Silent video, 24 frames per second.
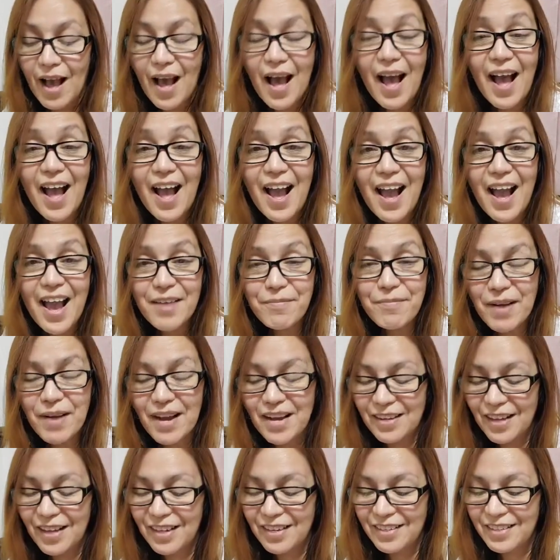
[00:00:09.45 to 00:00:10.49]
Hi
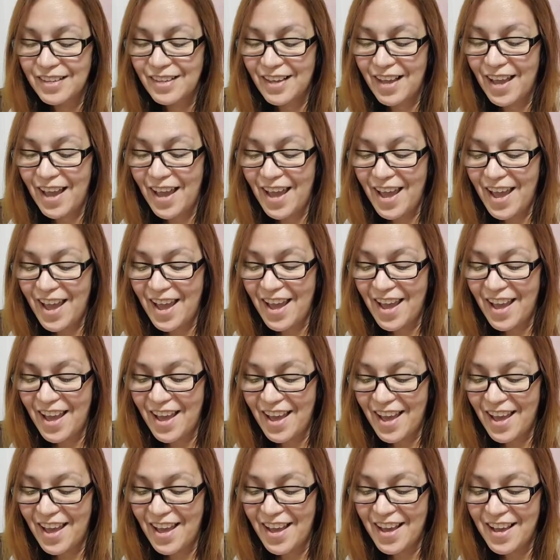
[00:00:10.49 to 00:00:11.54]
mga
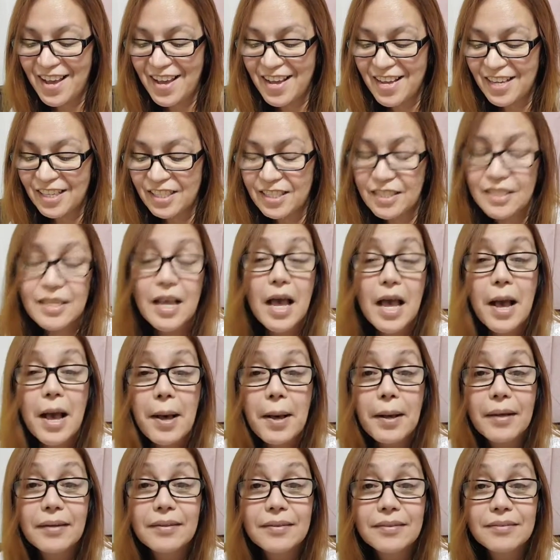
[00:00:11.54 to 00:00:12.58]
kalidex!
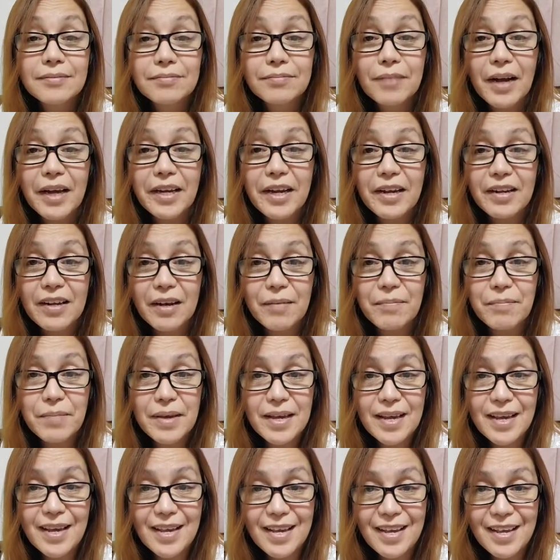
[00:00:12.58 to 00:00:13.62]
Magandang
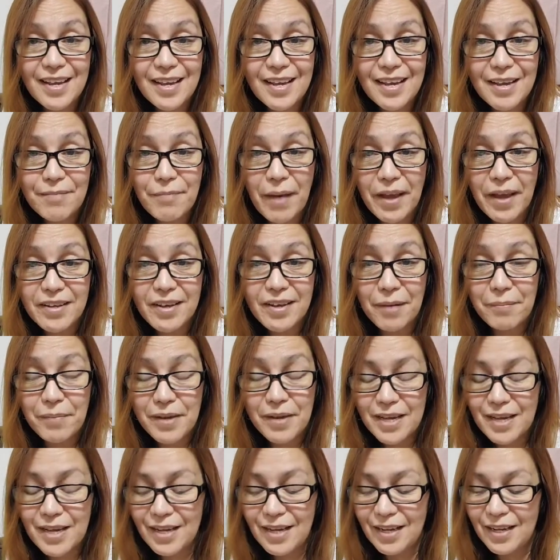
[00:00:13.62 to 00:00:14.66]
gabi, maayong
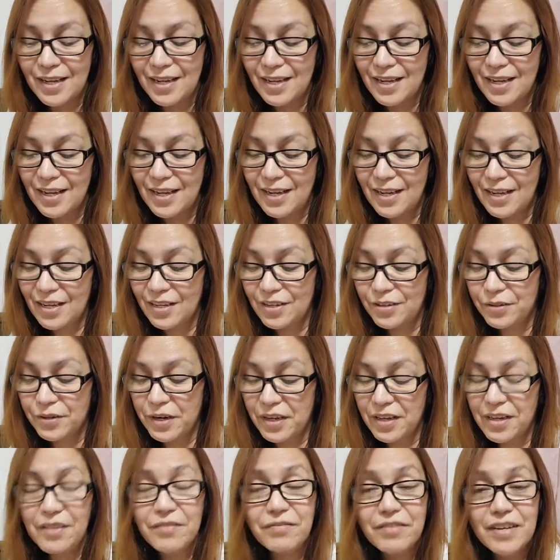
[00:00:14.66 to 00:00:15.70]
gabi, eh. good
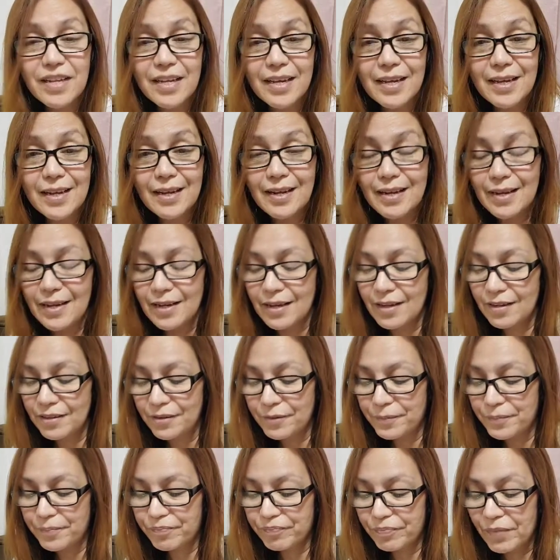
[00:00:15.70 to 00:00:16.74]
evening.
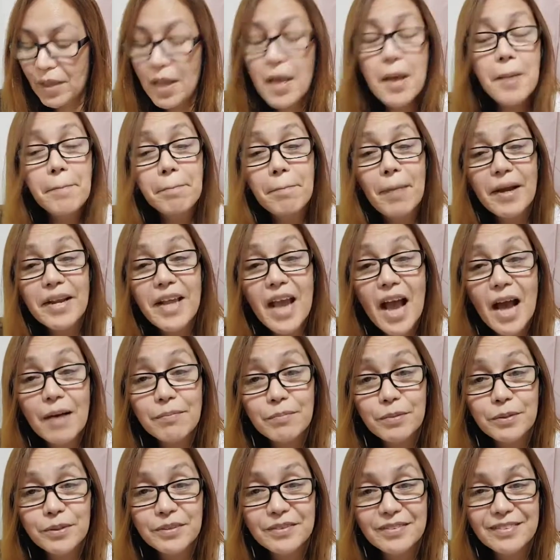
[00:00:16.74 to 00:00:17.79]

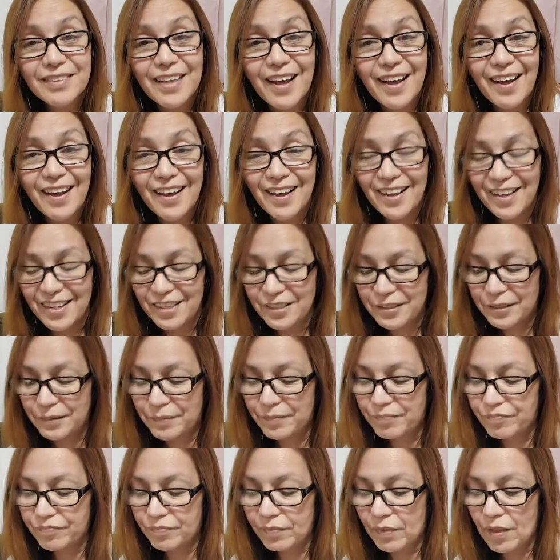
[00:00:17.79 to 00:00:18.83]
Manhapon pa.
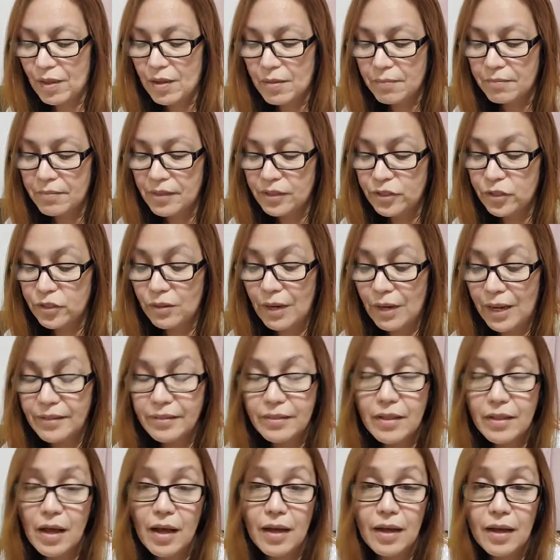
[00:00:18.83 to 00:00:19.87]
Medyo
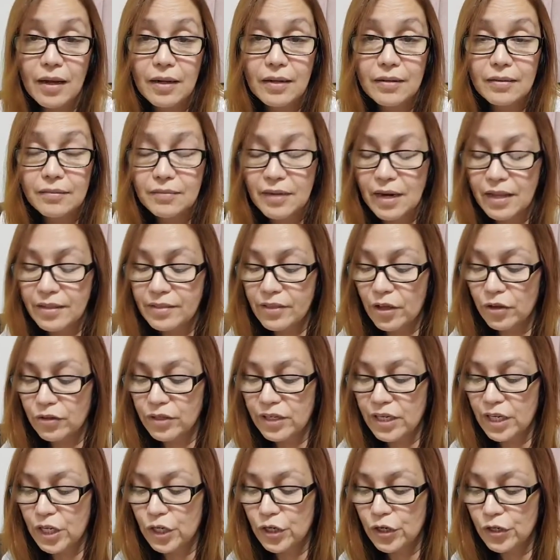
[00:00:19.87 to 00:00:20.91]
late na, late yung
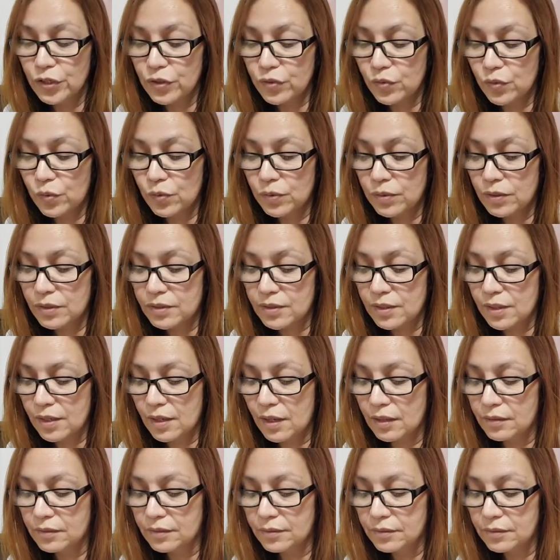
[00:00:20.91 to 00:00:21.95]
dinner ko kasi
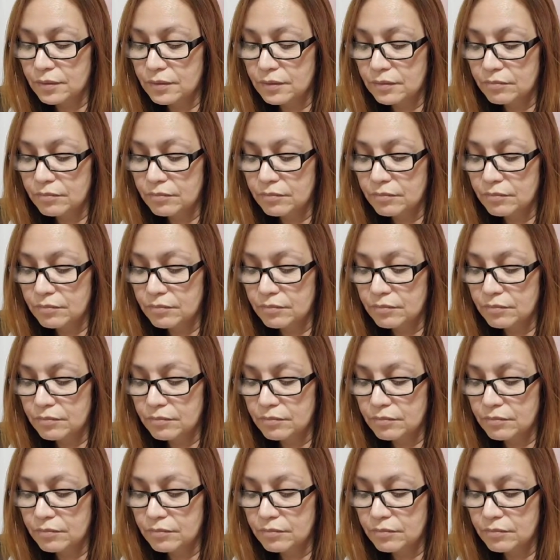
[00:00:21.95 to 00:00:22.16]
ano.